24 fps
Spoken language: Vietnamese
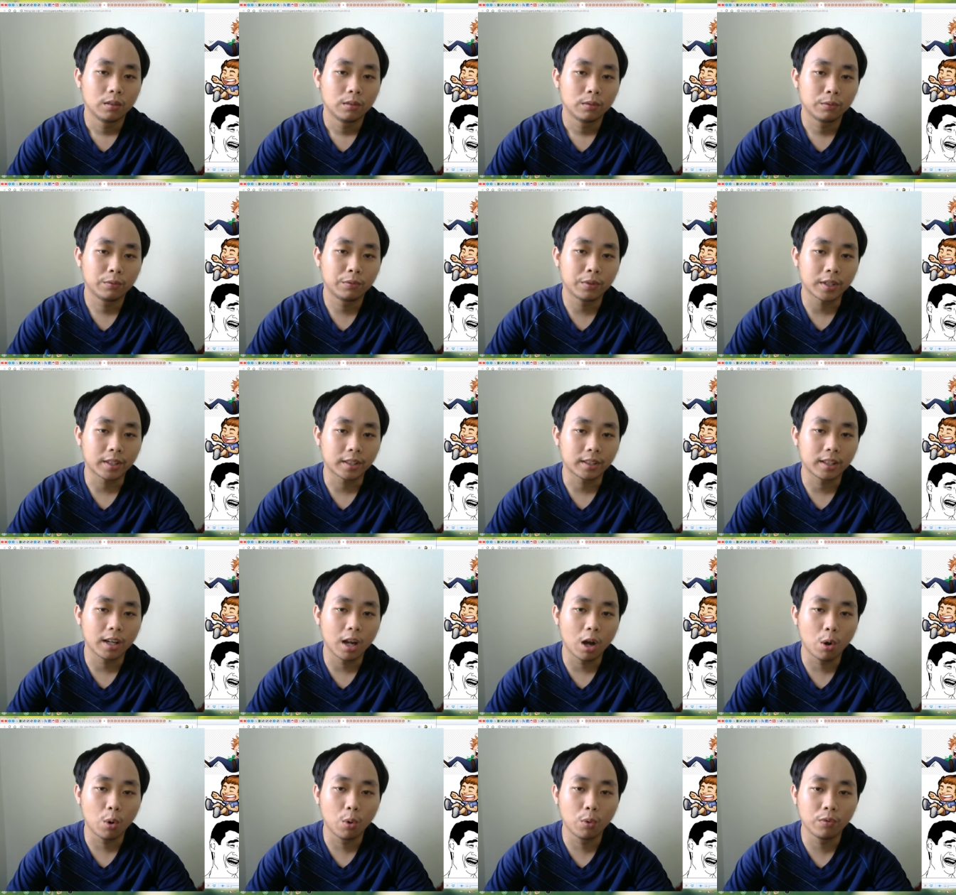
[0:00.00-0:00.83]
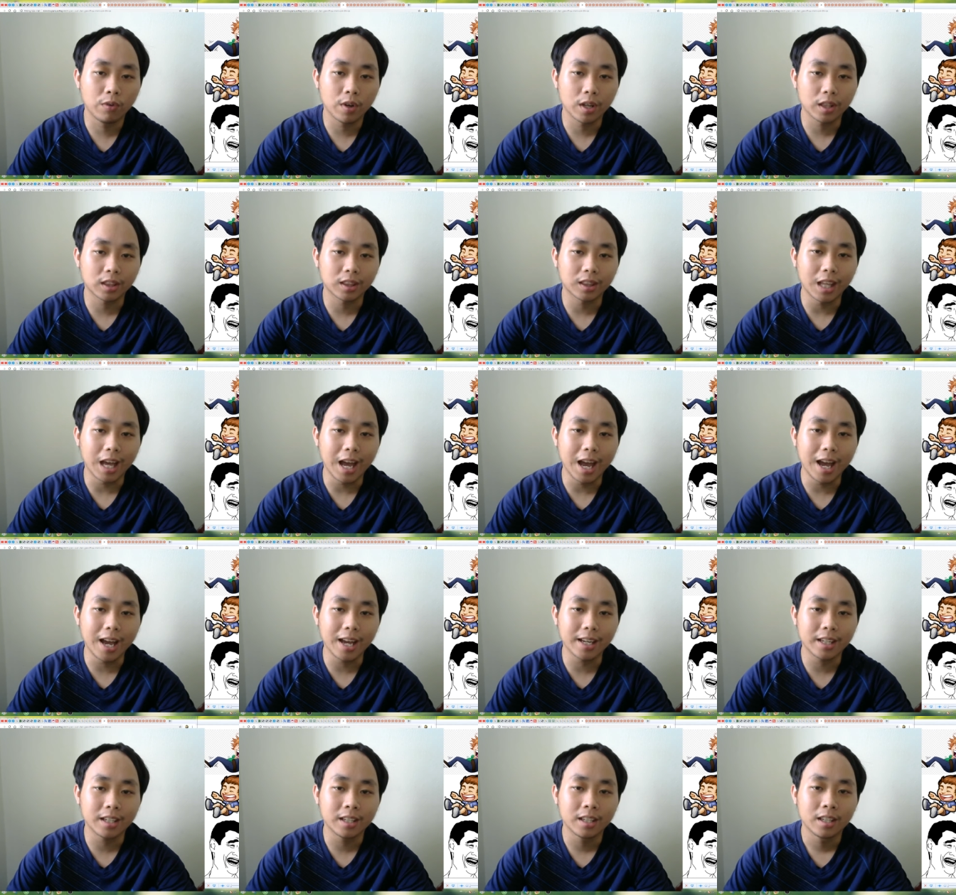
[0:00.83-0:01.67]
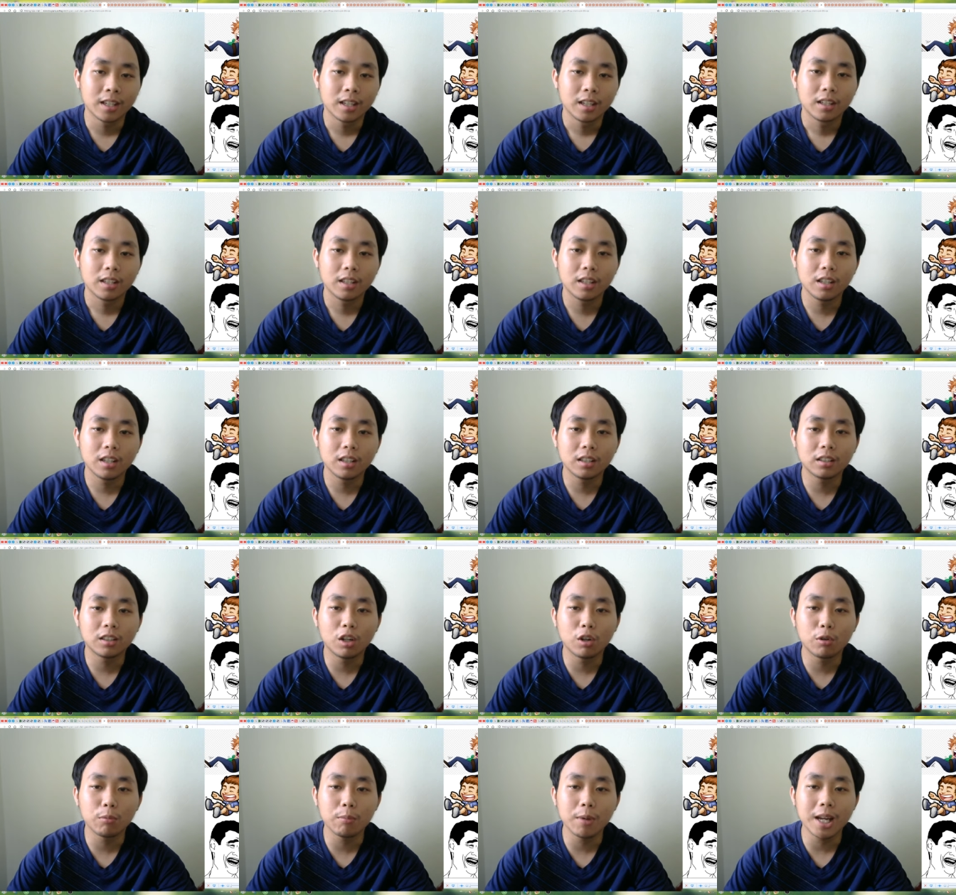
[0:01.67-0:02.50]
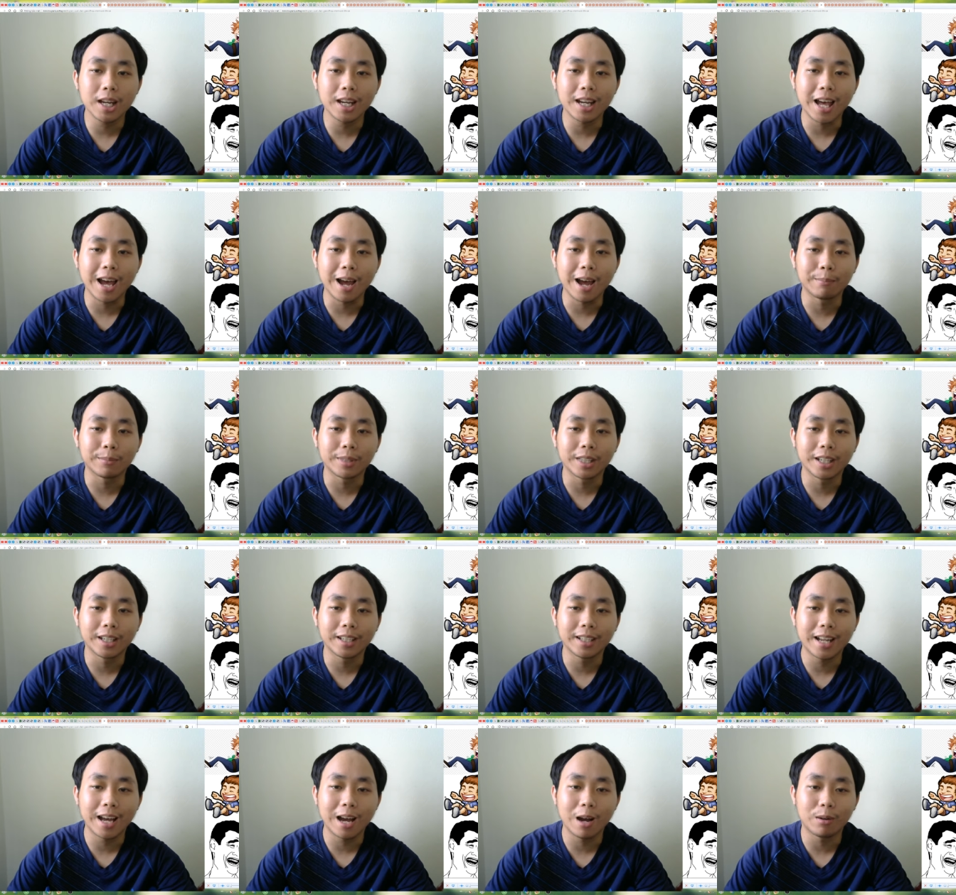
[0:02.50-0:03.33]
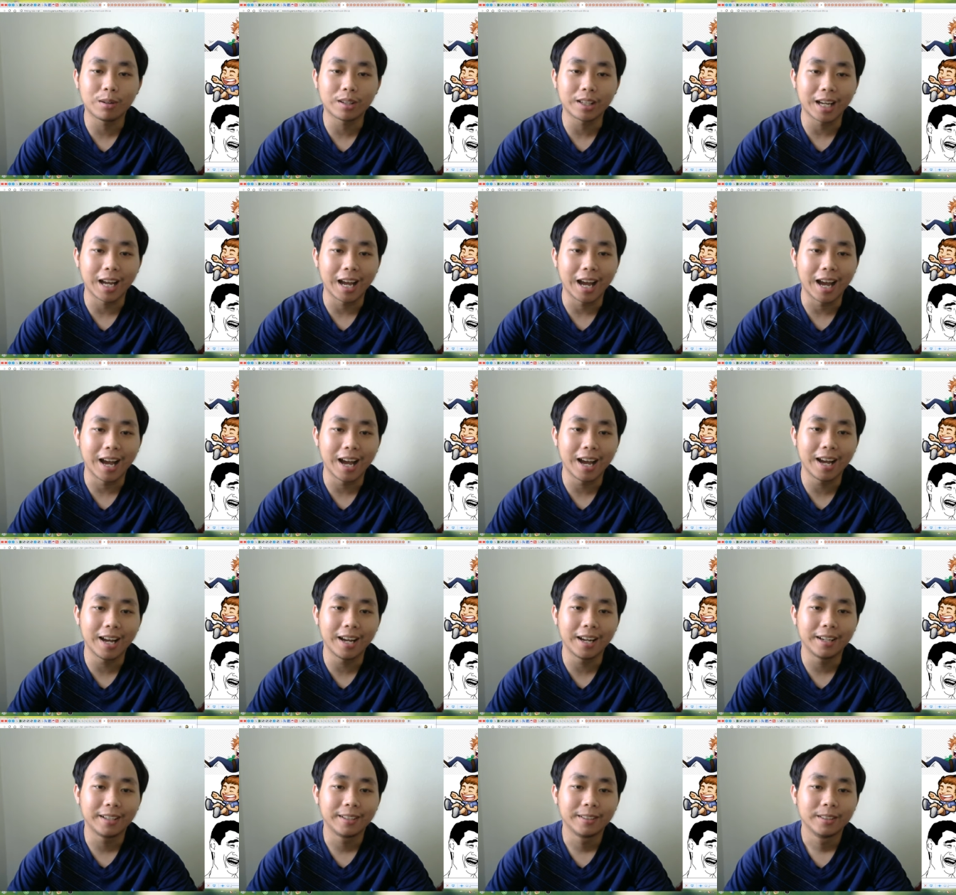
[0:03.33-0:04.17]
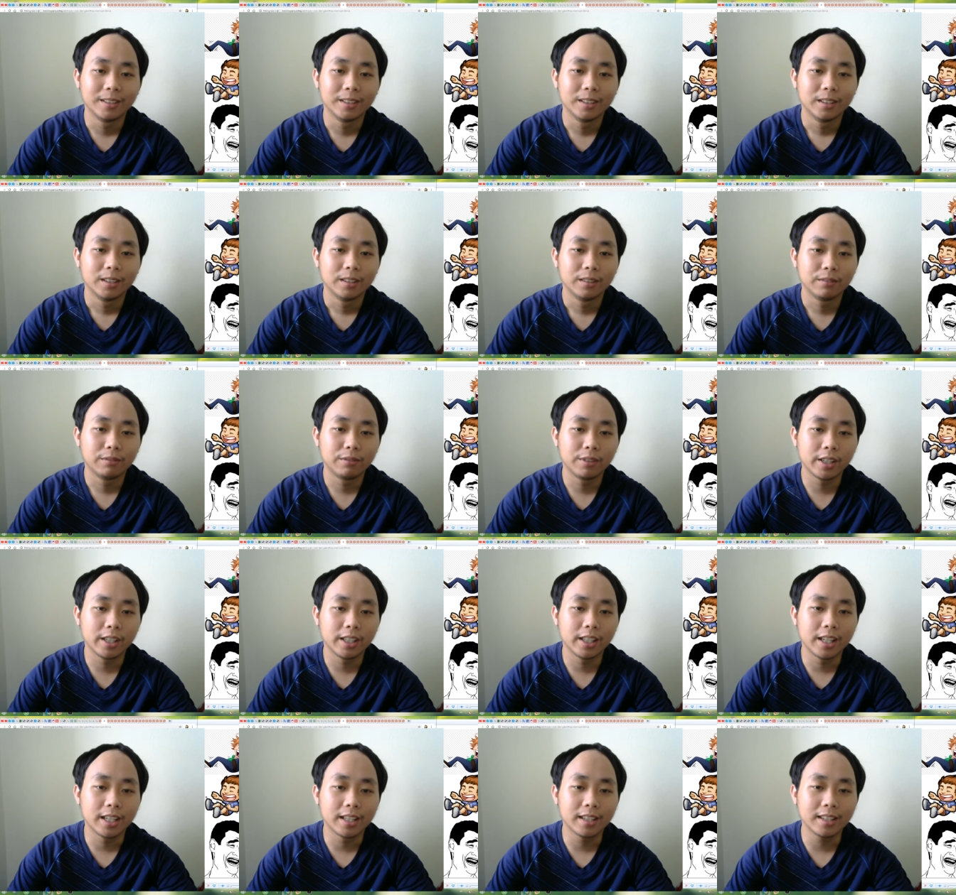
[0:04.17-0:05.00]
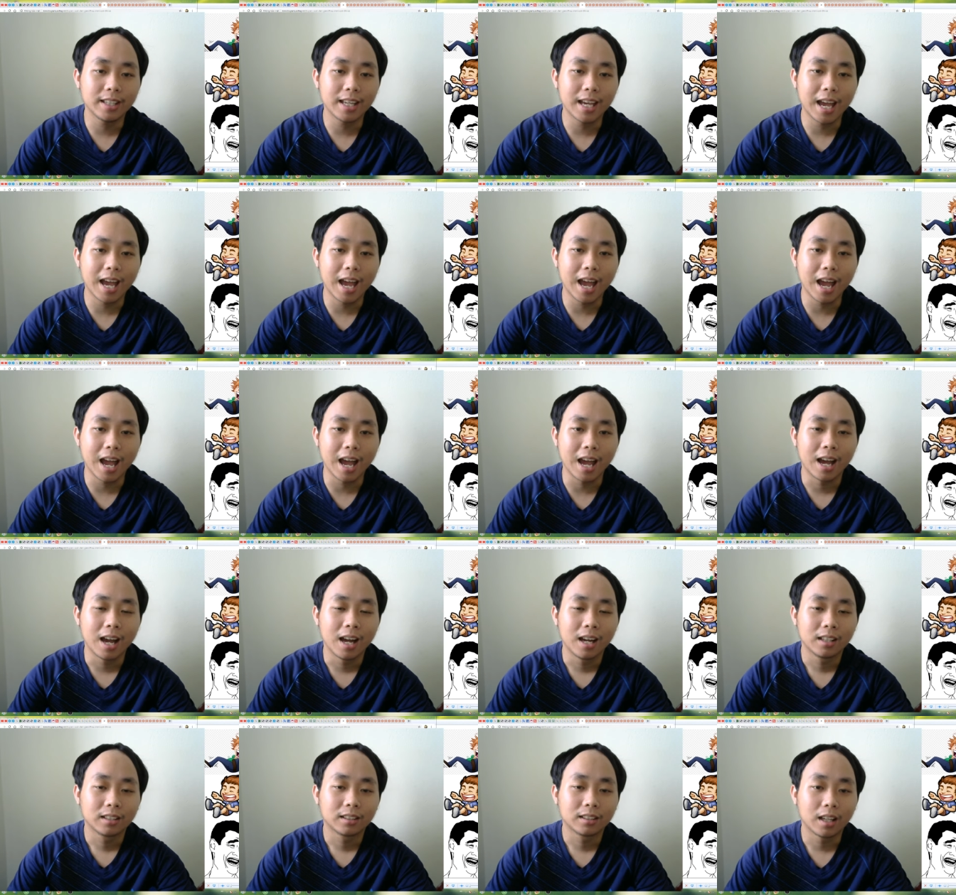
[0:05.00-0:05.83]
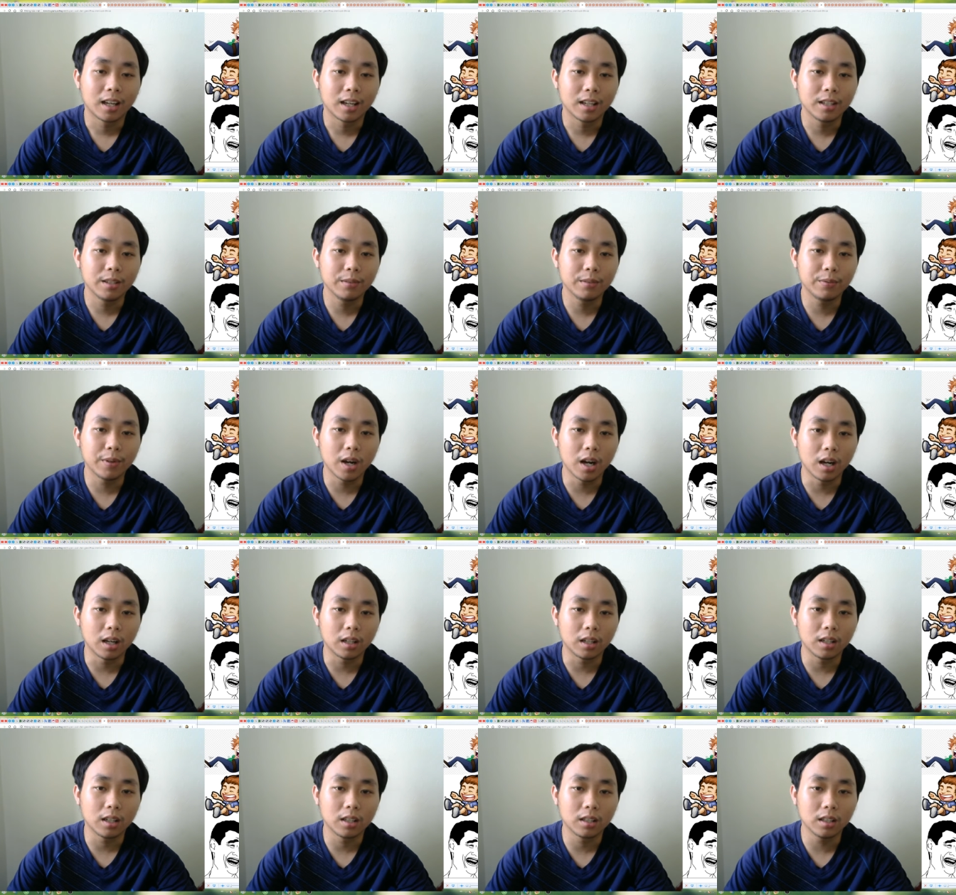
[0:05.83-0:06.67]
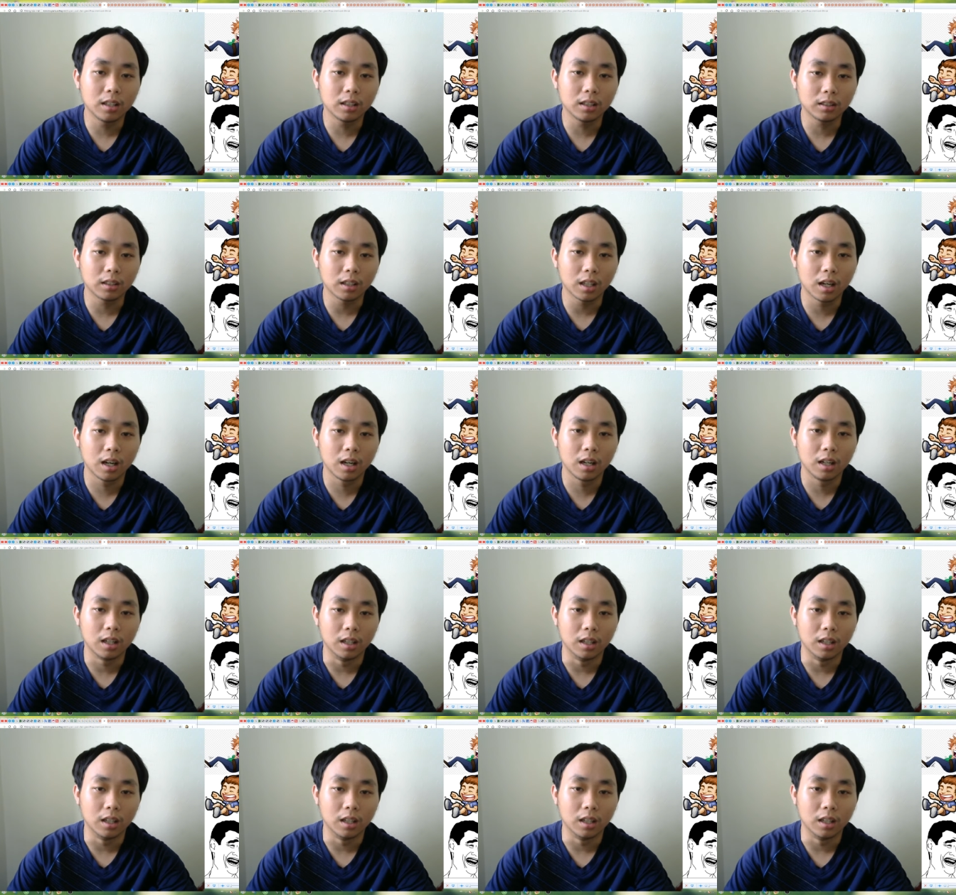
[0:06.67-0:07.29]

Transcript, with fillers: Vật đầu vật tai Nhưng không biết làm thế nào cả Về đến nhà thấy vợ đứng chờ